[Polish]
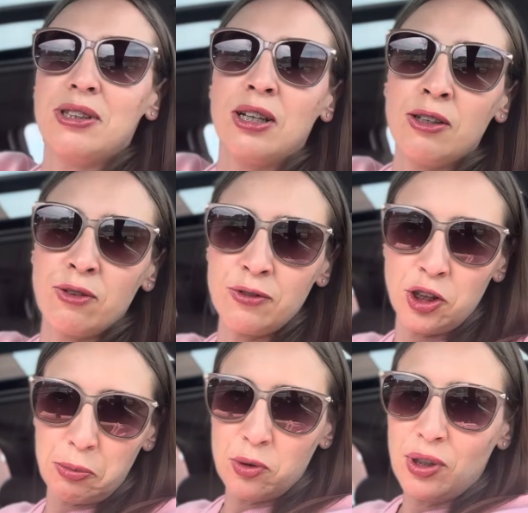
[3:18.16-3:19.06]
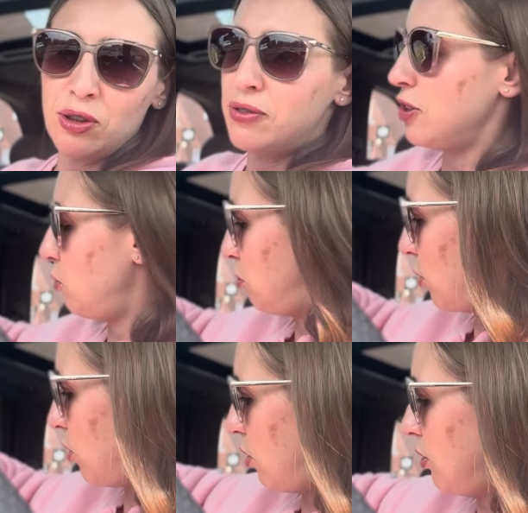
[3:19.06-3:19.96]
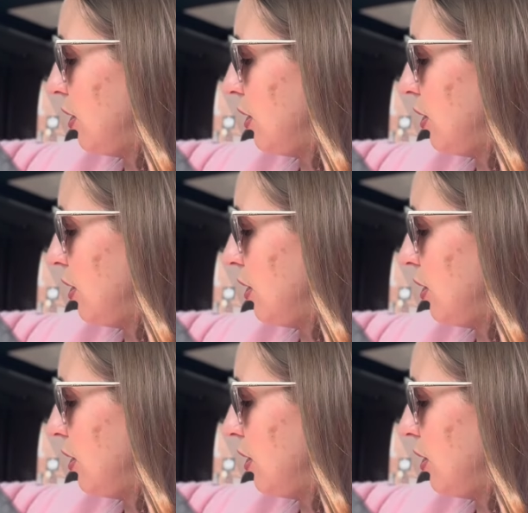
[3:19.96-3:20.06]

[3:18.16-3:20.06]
telefon, wiecie, podładować, bo